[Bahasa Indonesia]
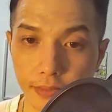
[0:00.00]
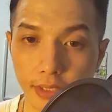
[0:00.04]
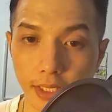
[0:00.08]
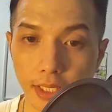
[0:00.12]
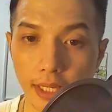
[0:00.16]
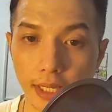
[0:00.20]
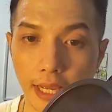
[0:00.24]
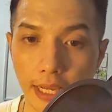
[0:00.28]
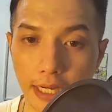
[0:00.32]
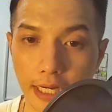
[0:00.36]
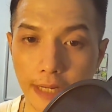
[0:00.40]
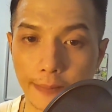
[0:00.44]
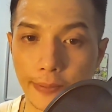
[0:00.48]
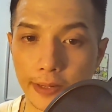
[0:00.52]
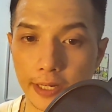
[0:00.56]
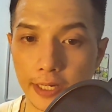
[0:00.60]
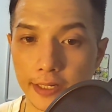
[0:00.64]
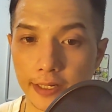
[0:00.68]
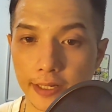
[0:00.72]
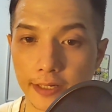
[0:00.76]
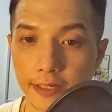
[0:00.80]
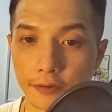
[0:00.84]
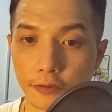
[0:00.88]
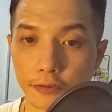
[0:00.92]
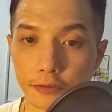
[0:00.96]
Harapannya
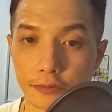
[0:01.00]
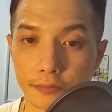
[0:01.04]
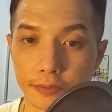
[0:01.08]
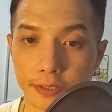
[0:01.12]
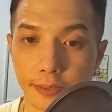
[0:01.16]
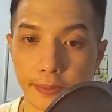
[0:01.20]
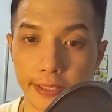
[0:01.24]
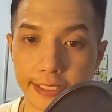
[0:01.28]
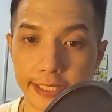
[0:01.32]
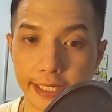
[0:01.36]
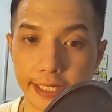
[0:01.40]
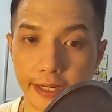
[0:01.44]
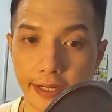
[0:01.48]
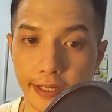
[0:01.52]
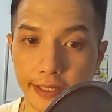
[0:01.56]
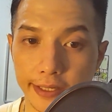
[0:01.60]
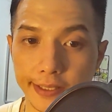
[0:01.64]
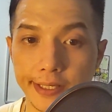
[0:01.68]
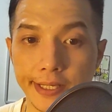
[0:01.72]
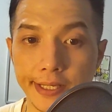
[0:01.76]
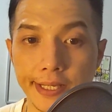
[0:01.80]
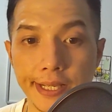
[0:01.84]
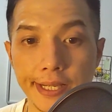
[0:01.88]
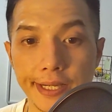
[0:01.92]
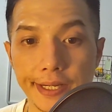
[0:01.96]
dengan konsumsi BCA,
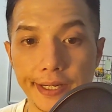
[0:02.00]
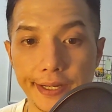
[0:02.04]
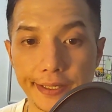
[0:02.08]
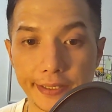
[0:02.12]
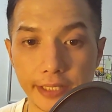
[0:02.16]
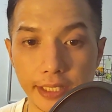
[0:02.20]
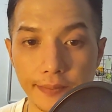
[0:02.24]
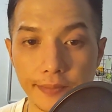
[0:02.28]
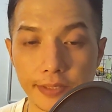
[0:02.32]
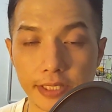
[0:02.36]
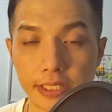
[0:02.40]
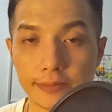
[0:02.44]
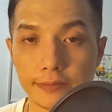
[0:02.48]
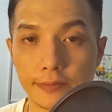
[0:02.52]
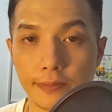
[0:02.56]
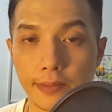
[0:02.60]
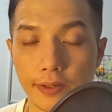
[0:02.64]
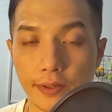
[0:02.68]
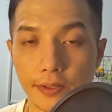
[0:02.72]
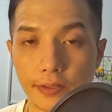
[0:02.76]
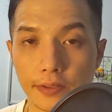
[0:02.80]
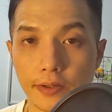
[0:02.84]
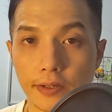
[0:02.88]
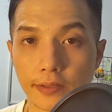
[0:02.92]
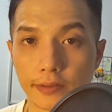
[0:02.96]
kita bisa
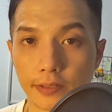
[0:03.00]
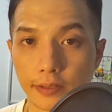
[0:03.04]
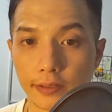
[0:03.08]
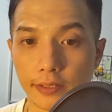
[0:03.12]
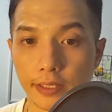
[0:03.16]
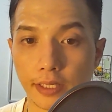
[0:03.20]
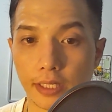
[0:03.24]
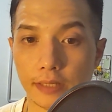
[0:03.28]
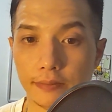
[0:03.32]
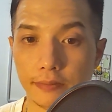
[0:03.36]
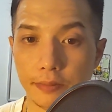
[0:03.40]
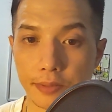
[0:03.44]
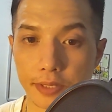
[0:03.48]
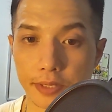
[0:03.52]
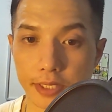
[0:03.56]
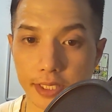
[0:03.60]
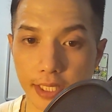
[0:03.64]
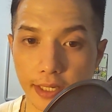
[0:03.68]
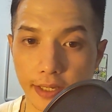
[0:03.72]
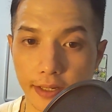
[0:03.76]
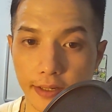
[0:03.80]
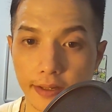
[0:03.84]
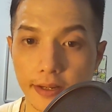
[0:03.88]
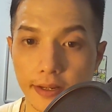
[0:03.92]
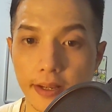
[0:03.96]
membangun otot yang lebih
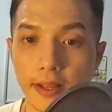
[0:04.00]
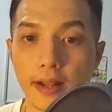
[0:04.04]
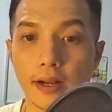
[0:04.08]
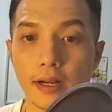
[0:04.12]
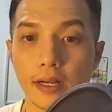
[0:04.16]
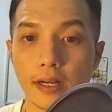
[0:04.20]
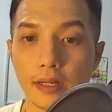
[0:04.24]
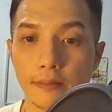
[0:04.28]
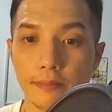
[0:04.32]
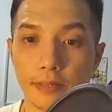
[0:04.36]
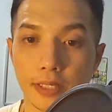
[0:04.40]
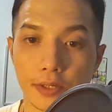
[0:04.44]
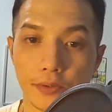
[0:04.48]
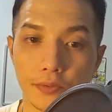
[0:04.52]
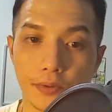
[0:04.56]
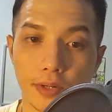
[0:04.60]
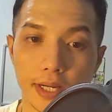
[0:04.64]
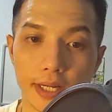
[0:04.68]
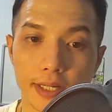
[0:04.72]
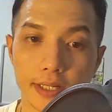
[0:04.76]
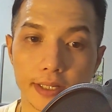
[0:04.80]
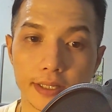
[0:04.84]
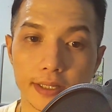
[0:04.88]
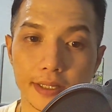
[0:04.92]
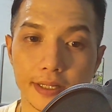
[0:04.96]
besar, lebih
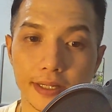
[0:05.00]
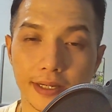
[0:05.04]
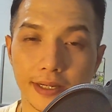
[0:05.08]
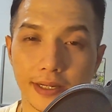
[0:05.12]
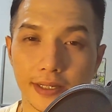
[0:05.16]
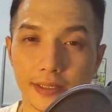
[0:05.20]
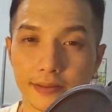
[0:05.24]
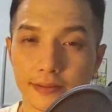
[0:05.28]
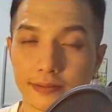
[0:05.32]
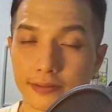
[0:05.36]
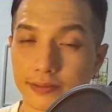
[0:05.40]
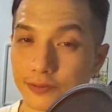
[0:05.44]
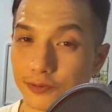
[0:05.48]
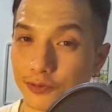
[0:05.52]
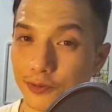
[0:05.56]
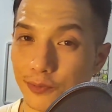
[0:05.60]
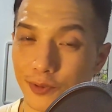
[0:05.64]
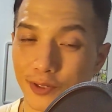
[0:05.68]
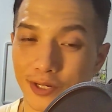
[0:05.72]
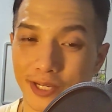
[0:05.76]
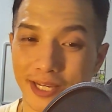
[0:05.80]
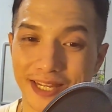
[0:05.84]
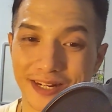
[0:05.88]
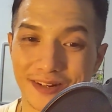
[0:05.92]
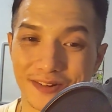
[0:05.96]
kuat, dan gue mau
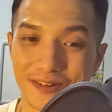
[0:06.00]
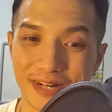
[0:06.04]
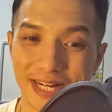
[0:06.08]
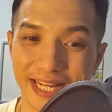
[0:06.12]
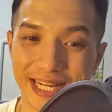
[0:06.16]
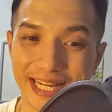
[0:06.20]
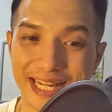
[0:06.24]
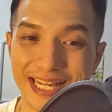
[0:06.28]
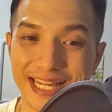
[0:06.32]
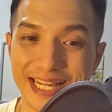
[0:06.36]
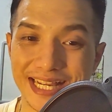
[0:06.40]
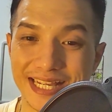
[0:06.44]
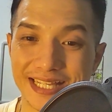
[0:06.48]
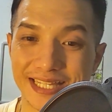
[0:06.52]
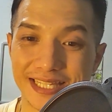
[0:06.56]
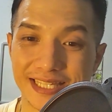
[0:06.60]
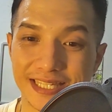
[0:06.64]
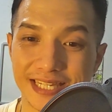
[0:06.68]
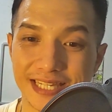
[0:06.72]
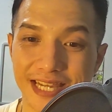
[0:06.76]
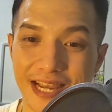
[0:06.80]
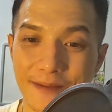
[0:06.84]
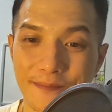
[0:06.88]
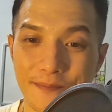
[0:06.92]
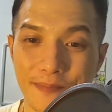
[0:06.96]
nanya dulu nih,
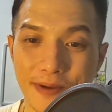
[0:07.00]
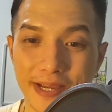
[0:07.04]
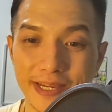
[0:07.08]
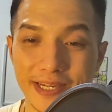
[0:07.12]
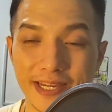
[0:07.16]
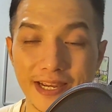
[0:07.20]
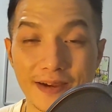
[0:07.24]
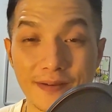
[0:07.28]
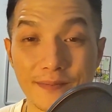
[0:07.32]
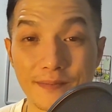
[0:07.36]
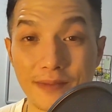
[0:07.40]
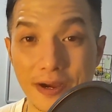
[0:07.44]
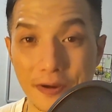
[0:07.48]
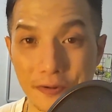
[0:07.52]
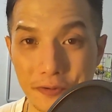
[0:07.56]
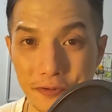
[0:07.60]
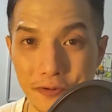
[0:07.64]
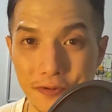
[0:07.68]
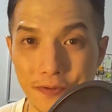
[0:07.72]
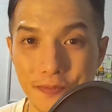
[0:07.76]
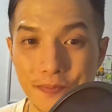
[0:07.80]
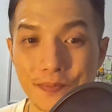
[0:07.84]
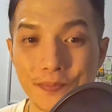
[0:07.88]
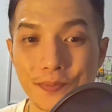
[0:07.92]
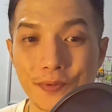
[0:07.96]
siapa yang mau
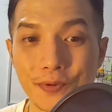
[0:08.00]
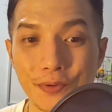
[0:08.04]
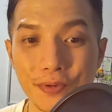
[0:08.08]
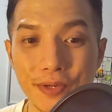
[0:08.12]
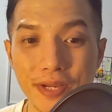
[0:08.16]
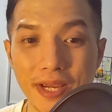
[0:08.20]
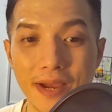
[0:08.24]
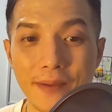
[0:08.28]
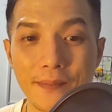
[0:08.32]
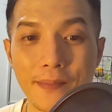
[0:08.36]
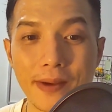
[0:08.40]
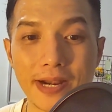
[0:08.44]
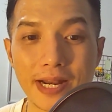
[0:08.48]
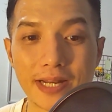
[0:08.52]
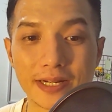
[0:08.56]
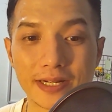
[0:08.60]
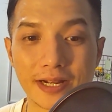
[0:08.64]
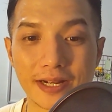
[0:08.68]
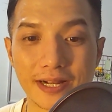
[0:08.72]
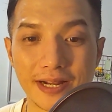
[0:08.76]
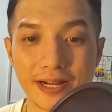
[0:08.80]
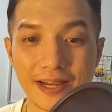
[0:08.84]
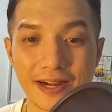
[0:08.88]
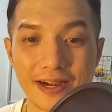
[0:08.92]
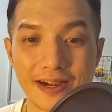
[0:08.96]
punya badan
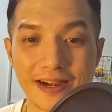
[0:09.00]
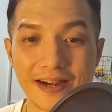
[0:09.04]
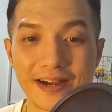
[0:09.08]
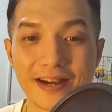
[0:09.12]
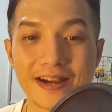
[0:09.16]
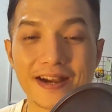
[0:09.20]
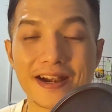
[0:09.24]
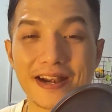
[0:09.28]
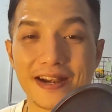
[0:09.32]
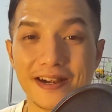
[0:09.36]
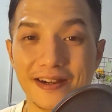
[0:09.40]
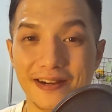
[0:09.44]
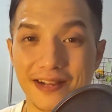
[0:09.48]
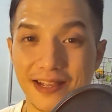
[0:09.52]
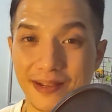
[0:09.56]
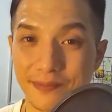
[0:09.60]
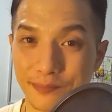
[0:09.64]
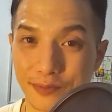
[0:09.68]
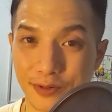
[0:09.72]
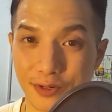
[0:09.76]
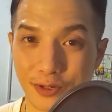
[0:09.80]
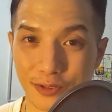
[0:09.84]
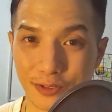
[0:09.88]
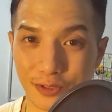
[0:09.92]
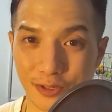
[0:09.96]
kekar dan
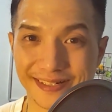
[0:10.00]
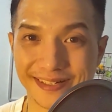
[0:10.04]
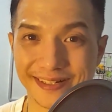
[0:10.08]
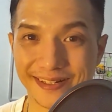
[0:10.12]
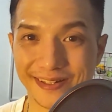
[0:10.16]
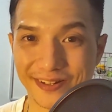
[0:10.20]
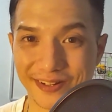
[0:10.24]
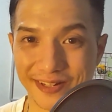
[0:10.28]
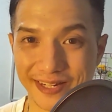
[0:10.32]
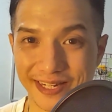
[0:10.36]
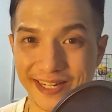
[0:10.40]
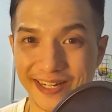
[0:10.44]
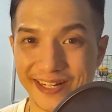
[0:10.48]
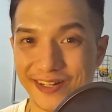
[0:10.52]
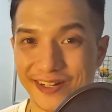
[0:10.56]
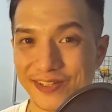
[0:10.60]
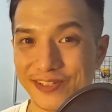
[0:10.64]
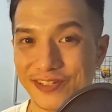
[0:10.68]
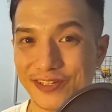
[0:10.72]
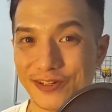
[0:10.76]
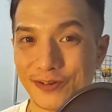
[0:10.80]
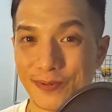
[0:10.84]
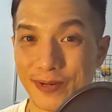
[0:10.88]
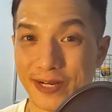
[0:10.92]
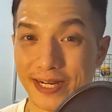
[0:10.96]
berotot? Oke, kalau
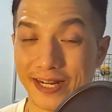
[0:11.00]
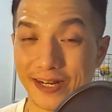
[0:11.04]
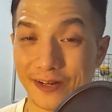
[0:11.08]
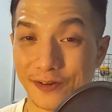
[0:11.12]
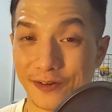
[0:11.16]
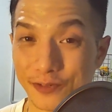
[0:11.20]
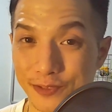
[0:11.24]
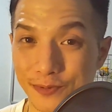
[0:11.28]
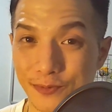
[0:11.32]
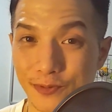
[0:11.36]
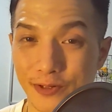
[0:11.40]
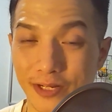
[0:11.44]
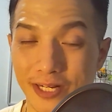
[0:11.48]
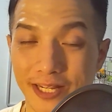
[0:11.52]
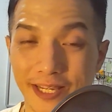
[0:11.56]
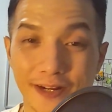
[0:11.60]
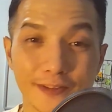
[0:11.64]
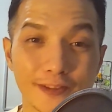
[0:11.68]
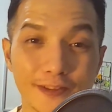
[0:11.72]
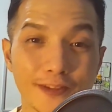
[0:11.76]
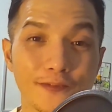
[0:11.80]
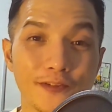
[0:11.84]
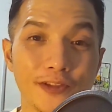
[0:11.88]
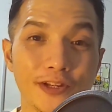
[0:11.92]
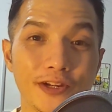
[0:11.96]
jawabannya lu semua yang lagi
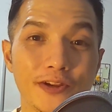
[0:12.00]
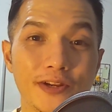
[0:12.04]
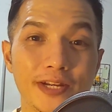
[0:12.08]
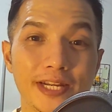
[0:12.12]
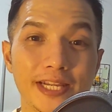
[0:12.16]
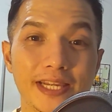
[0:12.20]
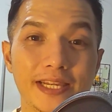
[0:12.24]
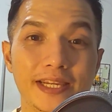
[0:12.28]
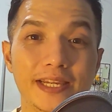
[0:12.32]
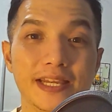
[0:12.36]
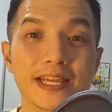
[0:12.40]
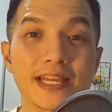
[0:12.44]
nonton video ini,